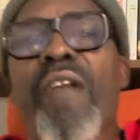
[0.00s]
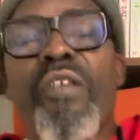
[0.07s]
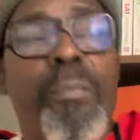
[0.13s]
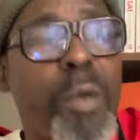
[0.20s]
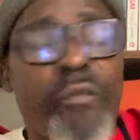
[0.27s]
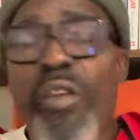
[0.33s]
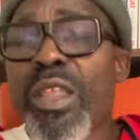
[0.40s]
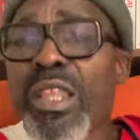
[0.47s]
avec.
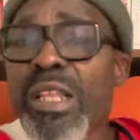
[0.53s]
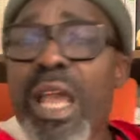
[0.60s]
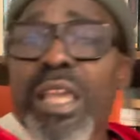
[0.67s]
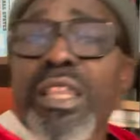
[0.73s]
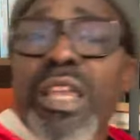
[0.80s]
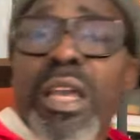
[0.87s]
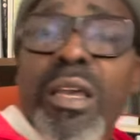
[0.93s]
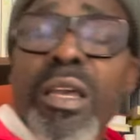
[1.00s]
parfois c'est
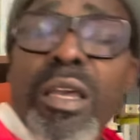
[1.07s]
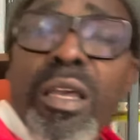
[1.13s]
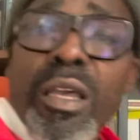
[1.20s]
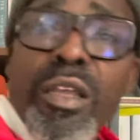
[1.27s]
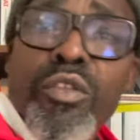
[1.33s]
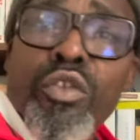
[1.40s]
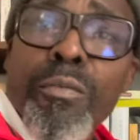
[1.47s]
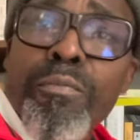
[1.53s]
l'argent d'un
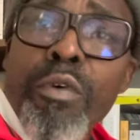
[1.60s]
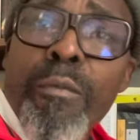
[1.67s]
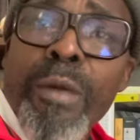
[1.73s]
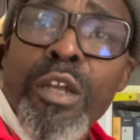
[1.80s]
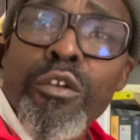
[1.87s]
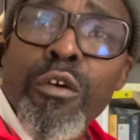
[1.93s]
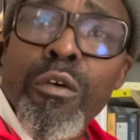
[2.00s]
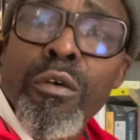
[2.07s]
euh, du
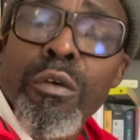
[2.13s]
Mbomano.